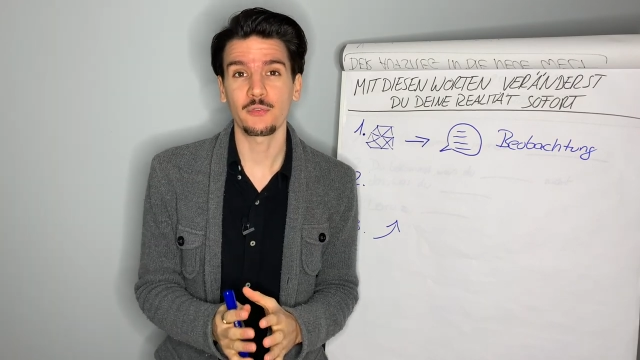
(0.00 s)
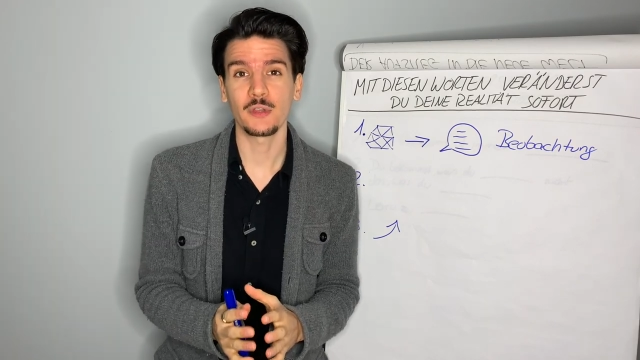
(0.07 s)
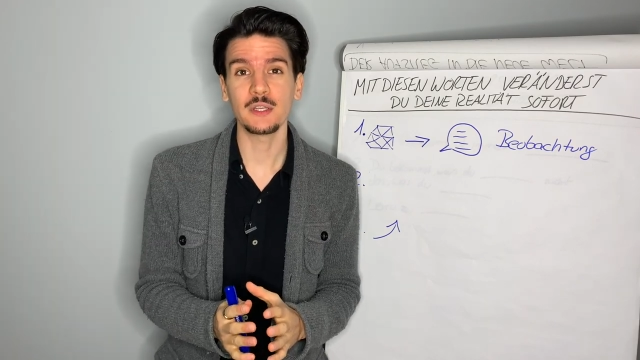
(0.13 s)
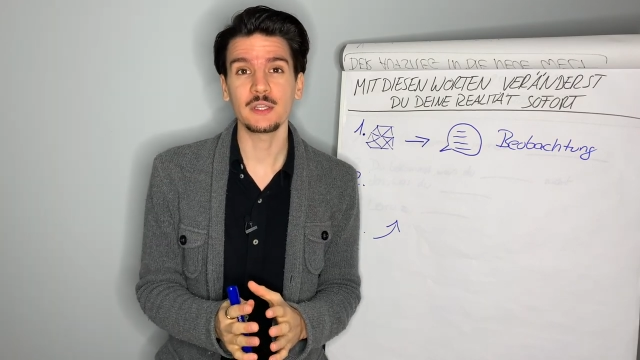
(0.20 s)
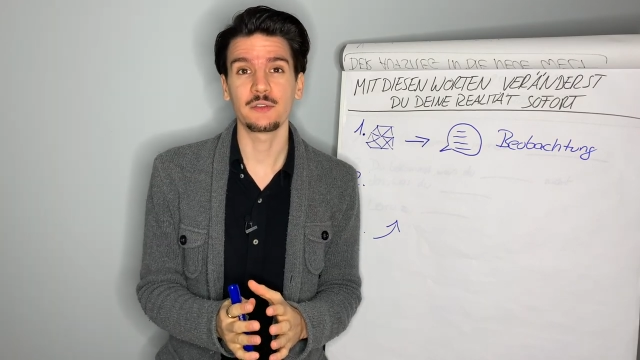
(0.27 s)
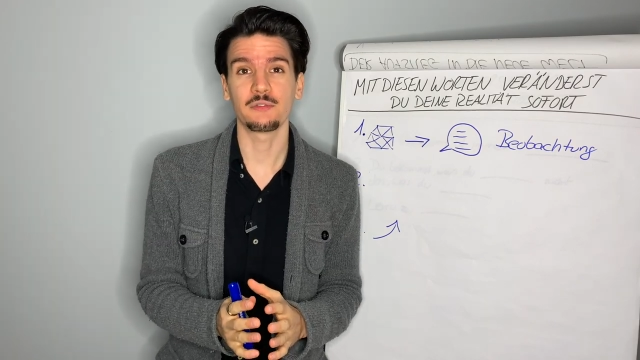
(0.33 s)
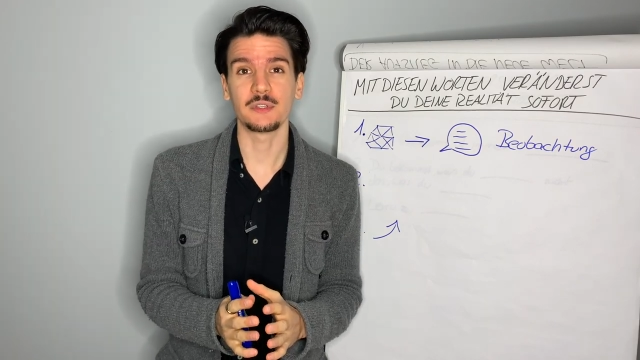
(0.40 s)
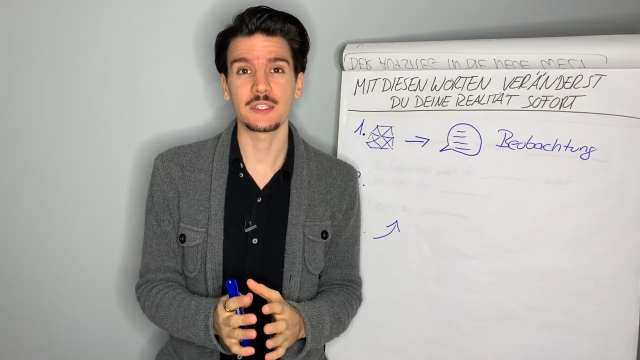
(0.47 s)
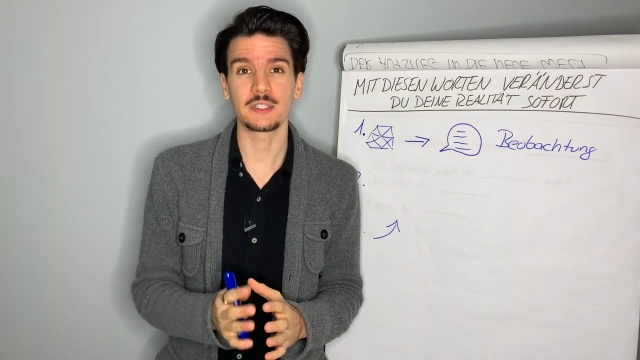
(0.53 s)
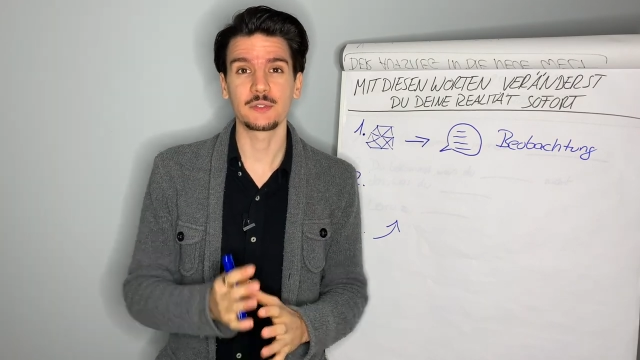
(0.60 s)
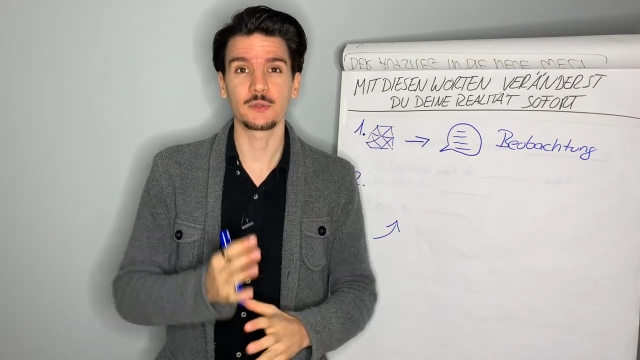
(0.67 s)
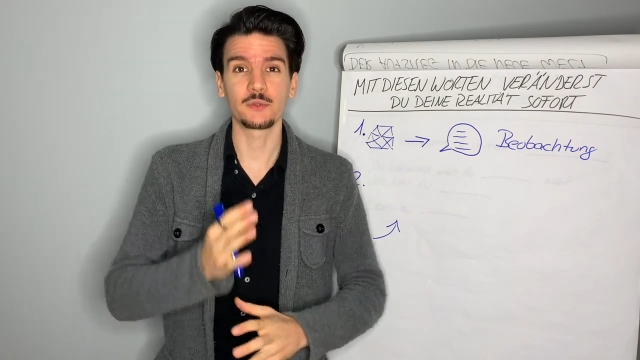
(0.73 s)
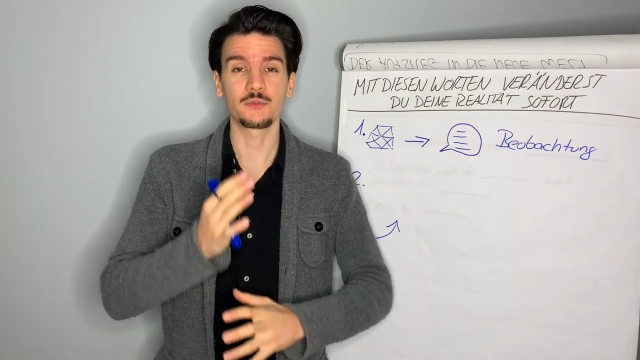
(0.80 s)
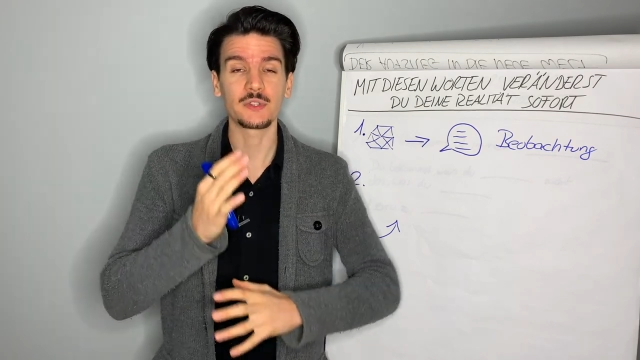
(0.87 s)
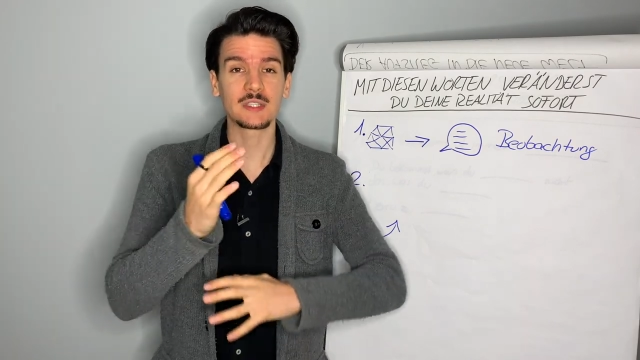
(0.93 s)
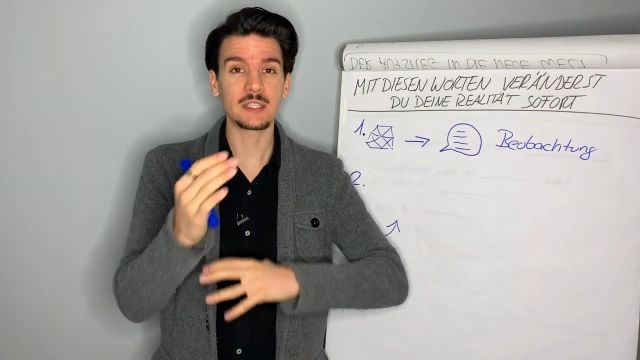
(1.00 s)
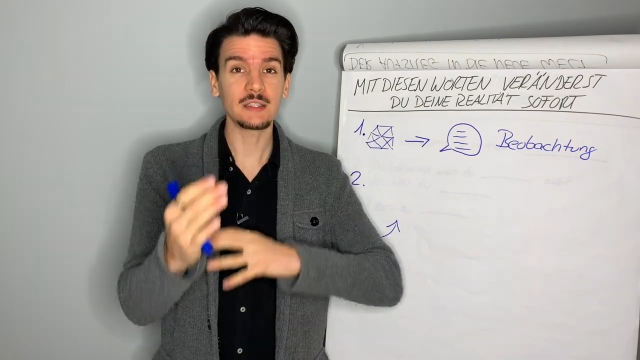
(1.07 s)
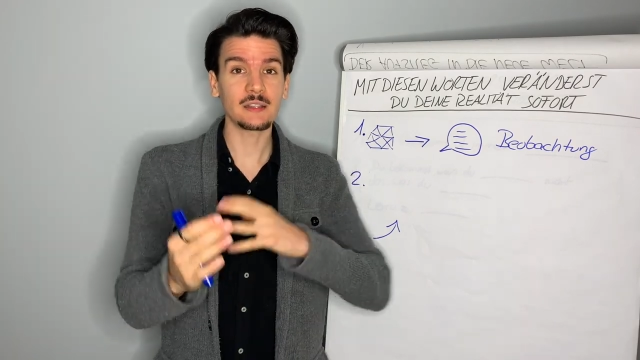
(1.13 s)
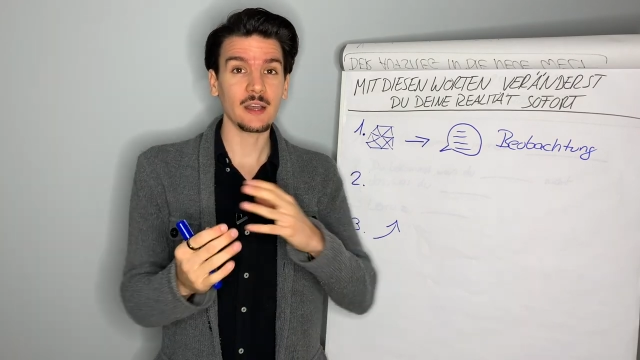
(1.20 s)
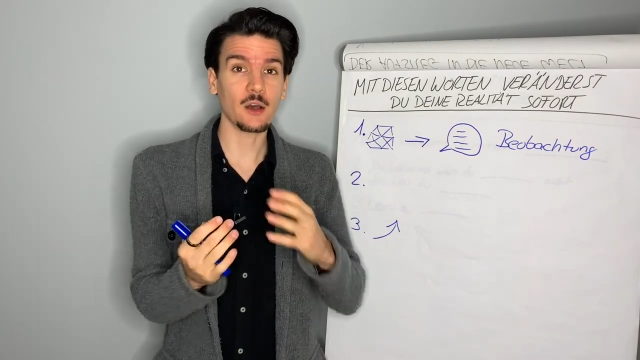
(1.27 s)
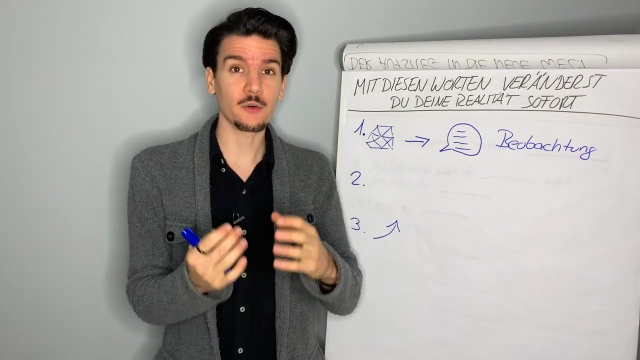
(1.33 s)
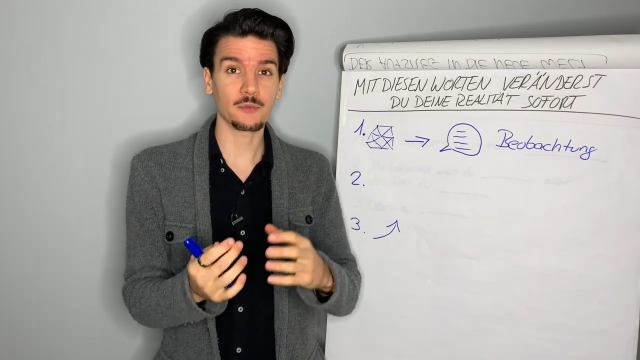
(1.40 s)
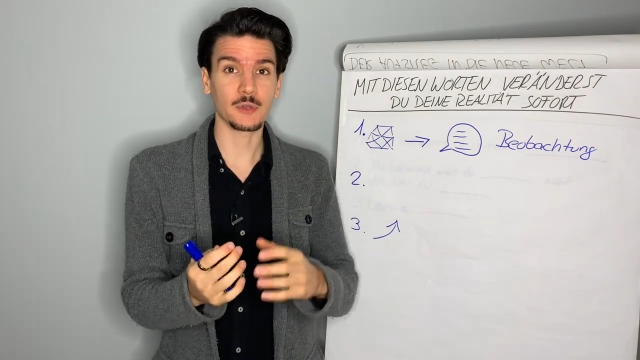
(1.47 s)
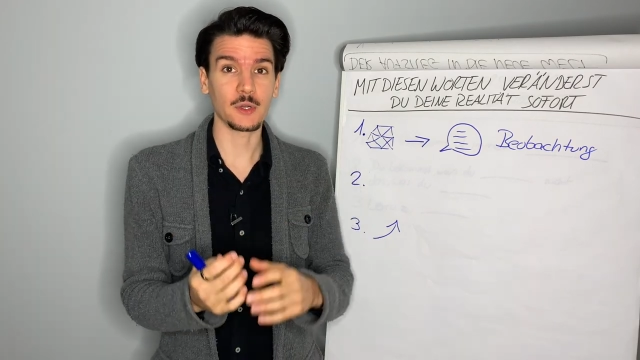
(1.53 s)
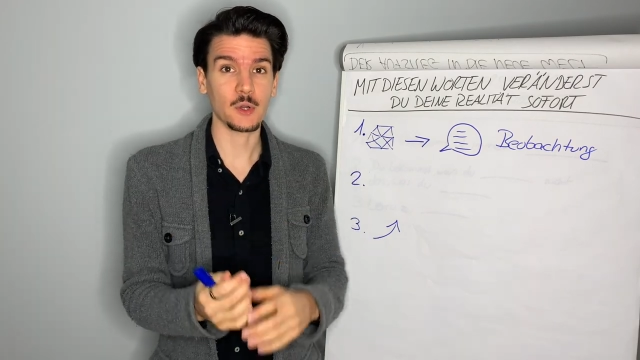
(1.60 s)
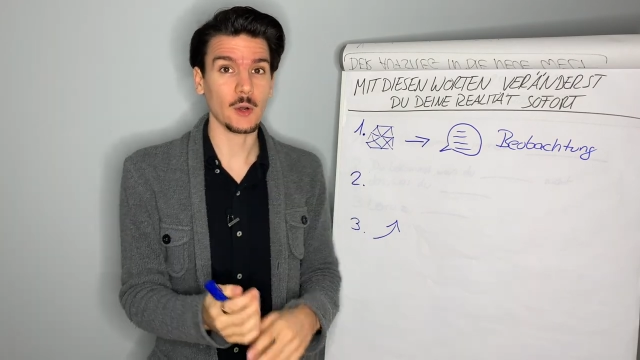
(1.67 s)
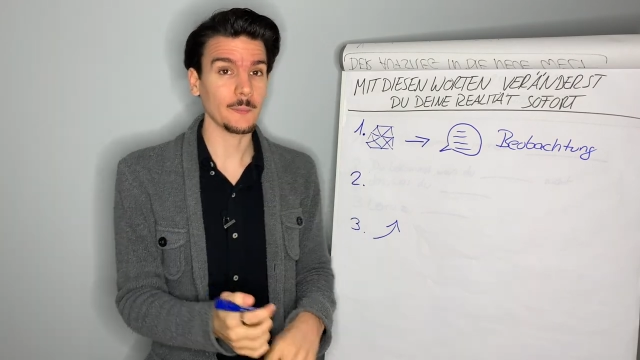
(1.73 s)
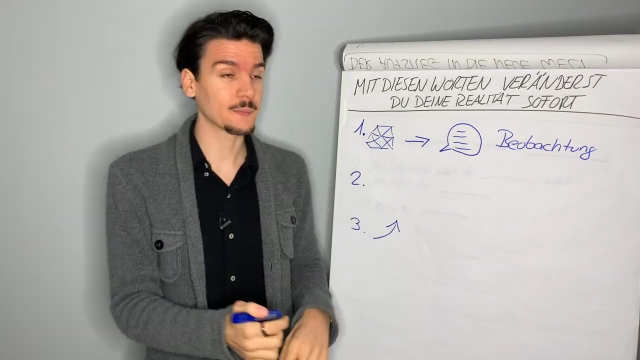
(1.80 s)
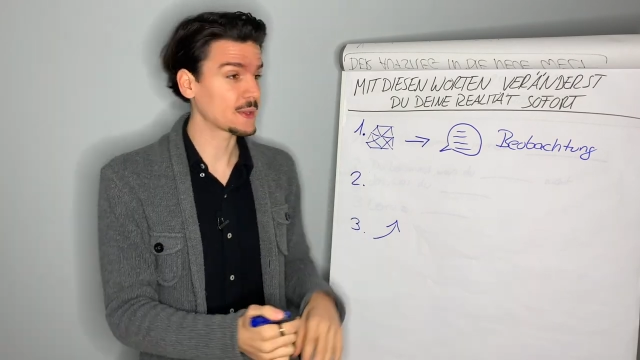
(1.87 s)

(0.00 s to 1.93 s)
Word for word: hingewiesen und wir sind darauf gekommen,